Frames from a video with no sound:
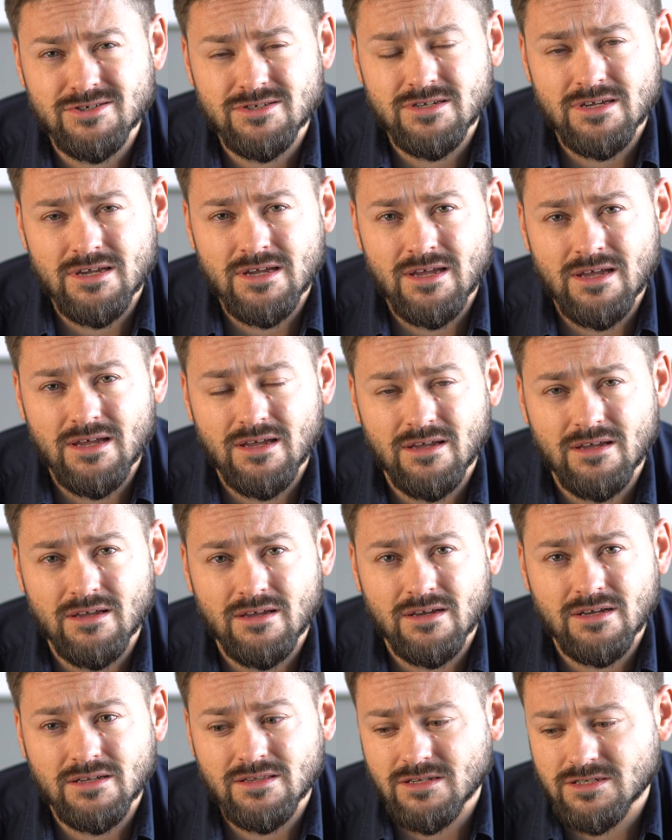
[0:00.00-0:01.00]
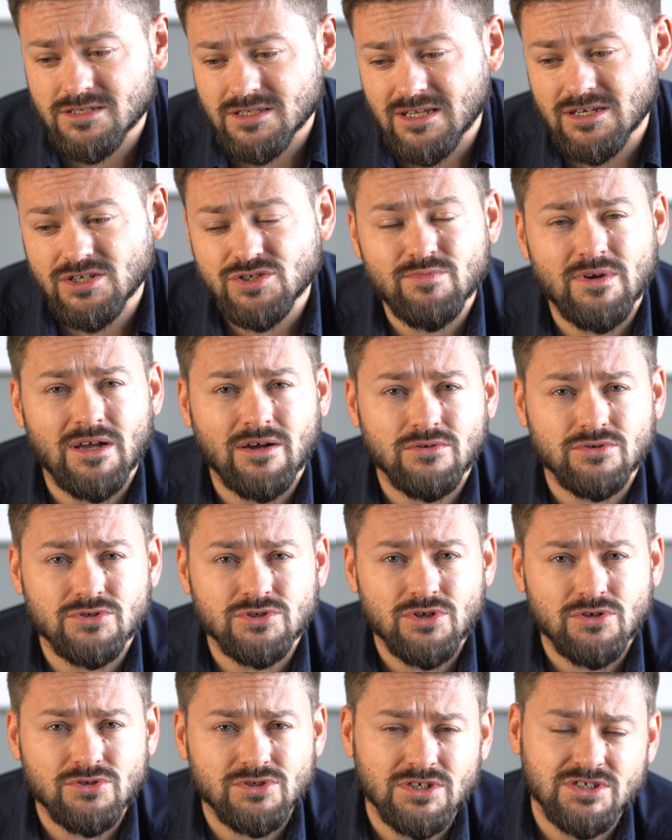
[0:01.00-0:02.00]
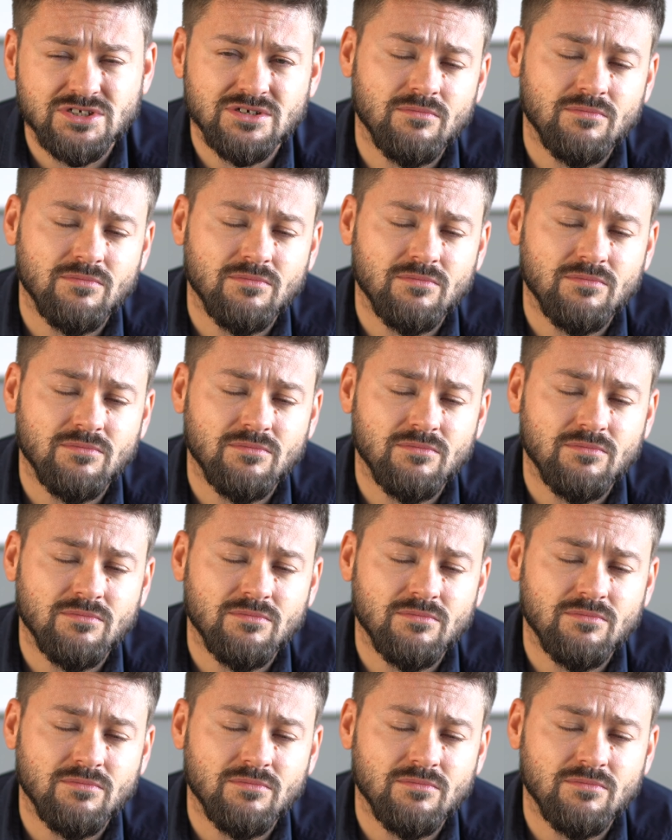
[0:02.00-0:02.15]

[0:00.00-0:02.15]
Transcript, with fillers: że e, gdy czytaliśmy jakąś książkę,